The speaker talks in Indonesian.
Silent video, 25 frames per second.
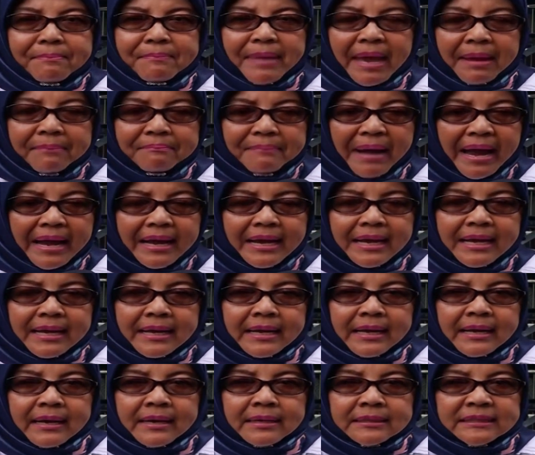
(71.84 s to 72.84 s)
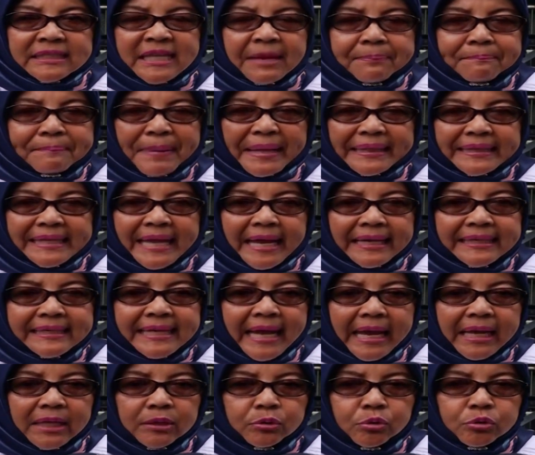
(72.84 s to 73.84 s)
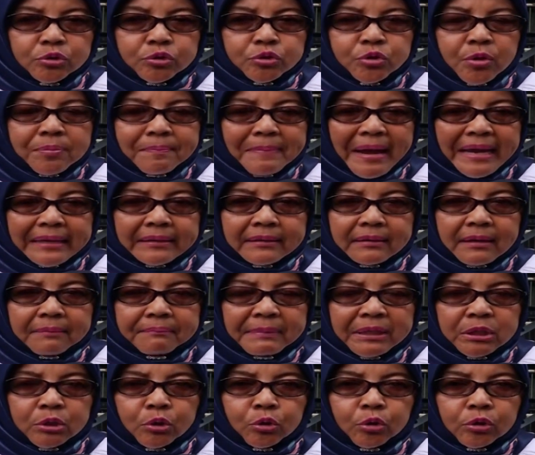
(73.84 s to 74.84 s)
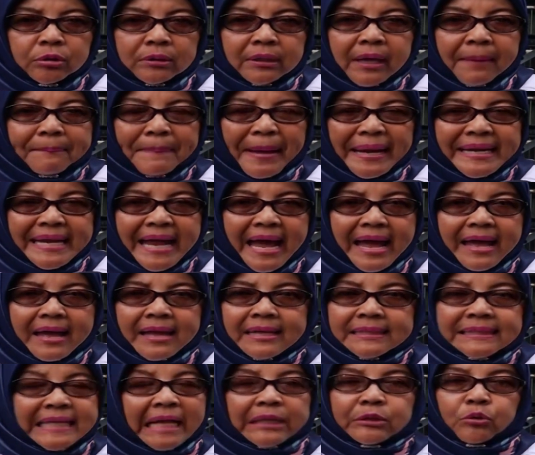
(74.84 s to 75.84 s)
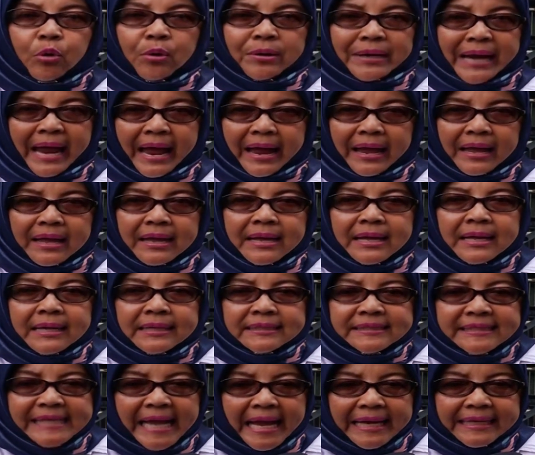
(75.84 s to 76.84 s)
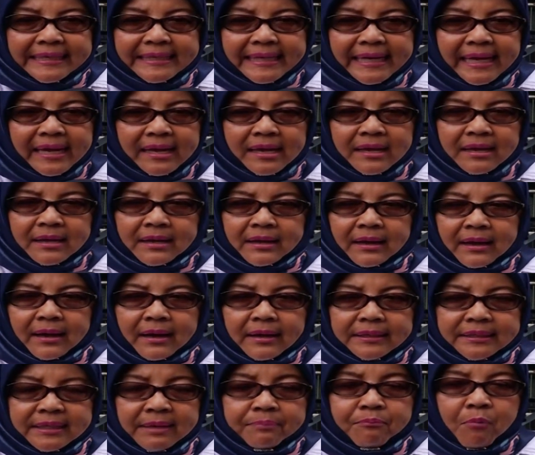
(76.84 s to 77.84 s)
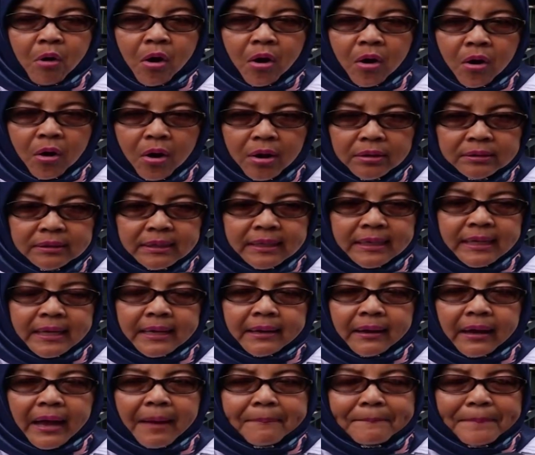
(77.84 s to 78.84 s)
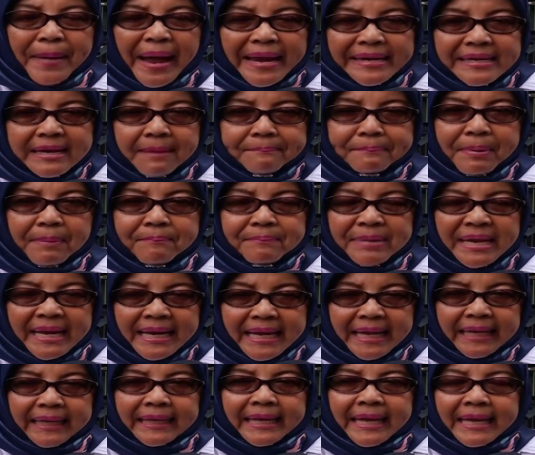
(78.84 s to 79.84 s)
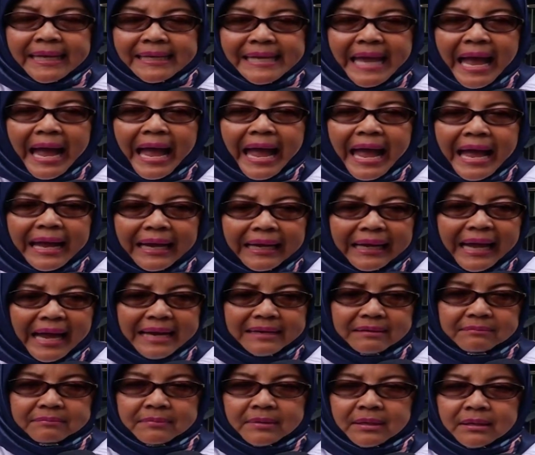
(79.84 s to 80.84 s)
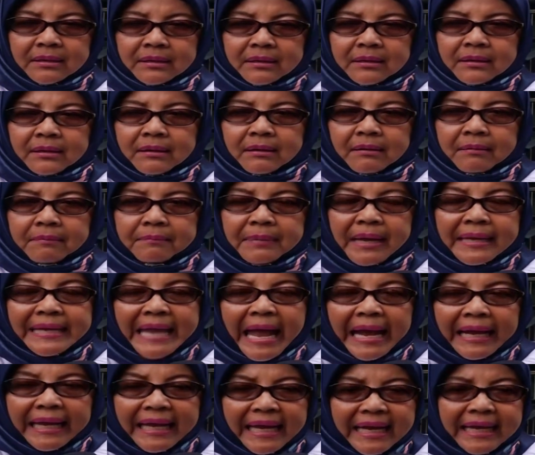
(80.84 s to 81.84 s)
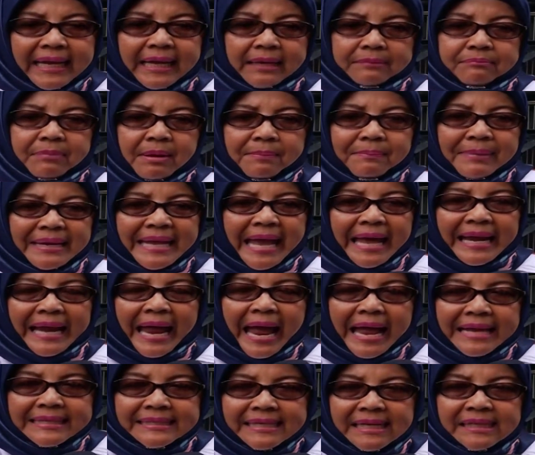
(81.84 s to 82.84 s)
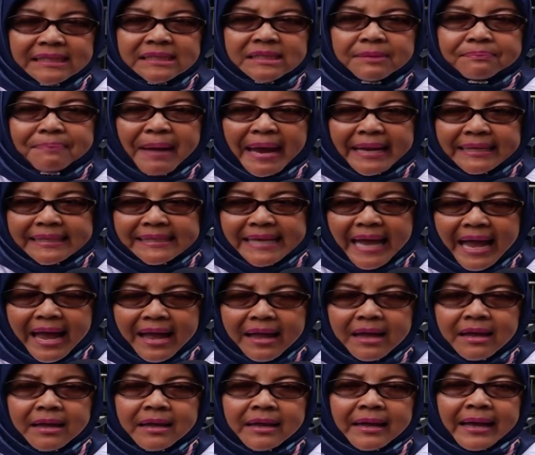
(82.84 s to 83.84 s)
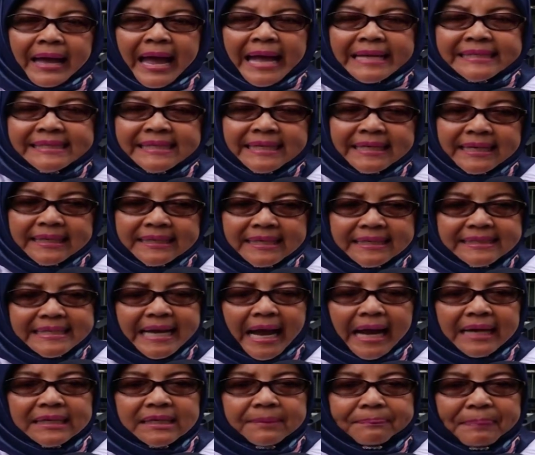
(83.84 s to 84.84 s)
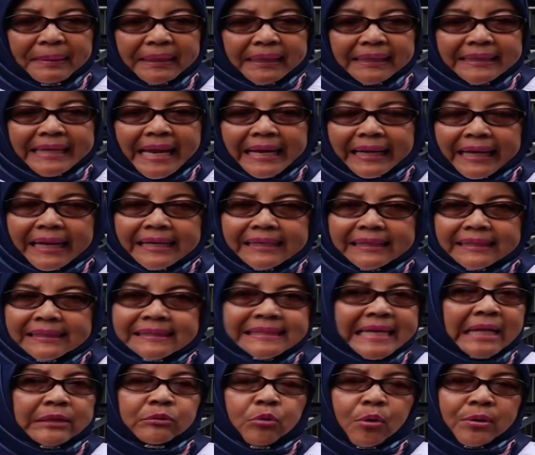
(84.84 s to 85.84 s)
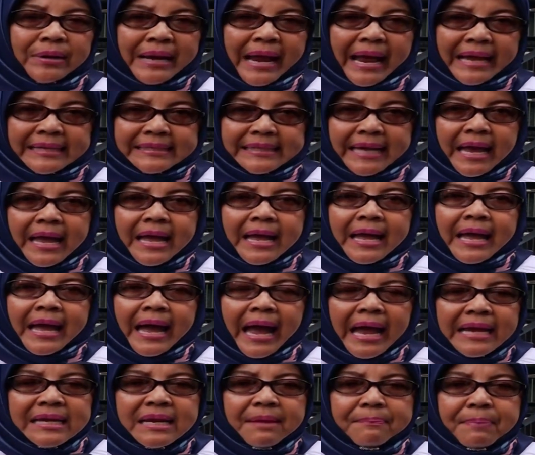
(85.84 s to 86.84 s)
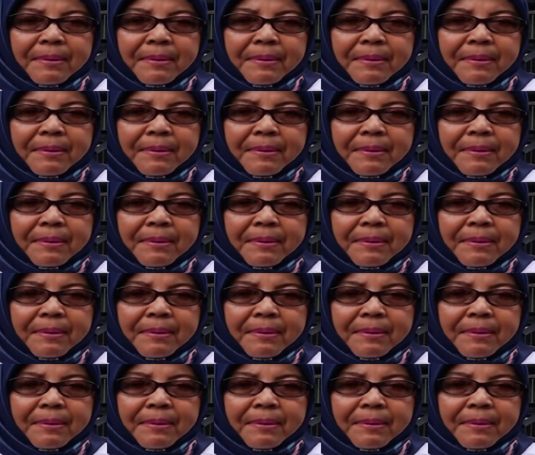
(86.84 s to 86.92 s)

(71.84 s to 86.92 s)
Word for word: memang sifatnya dia itu cuman menurut kepada satu orang. Jadi eh, dimohon kepada pemilik yang akan yang ingin memelihara anjing sebaiknya anjing ini jangan diperkenalkan ke satu orang aja. Ada